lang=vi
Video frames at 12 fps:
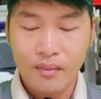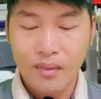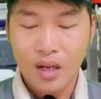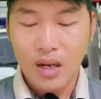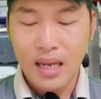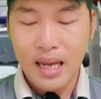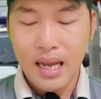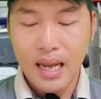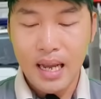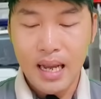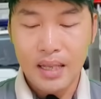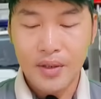rồi
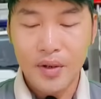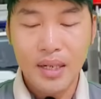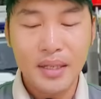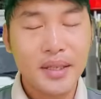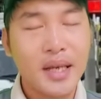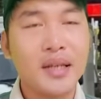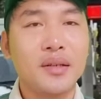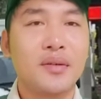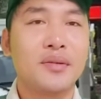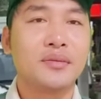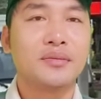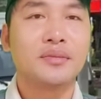à, cho đến chết luôn
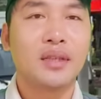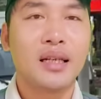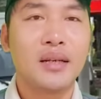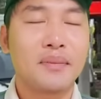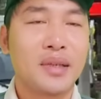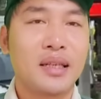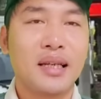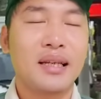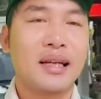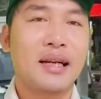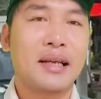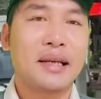à, mình thấy
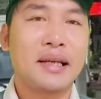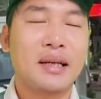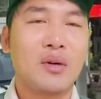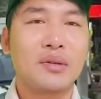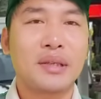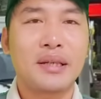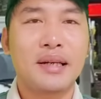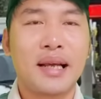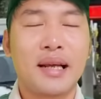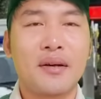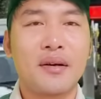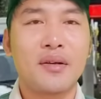rằng là cái câu từ
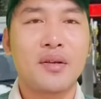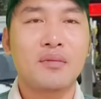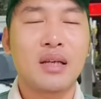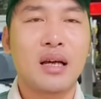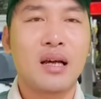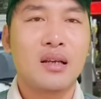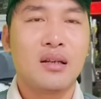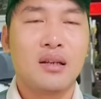này nó nói chung là